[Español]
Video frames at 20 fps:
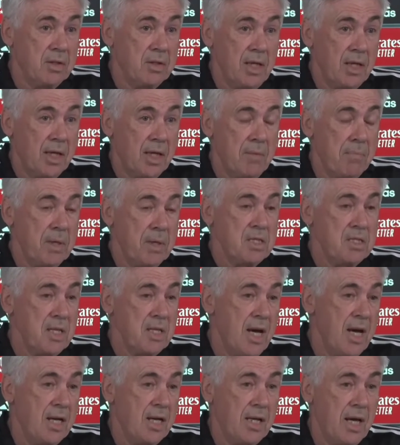Tiene que
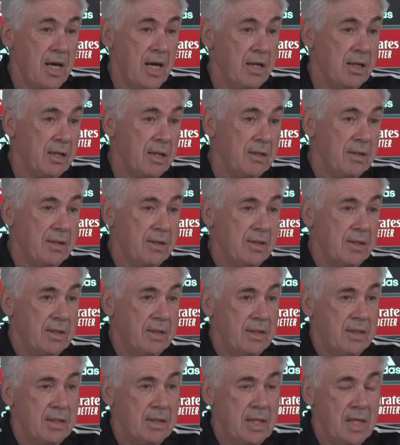pensar que
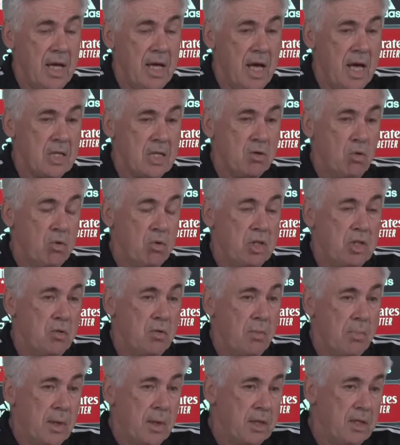es el
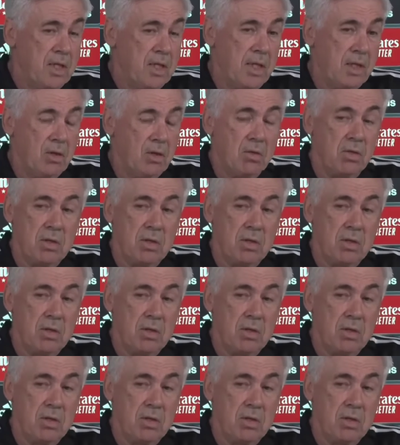último partido,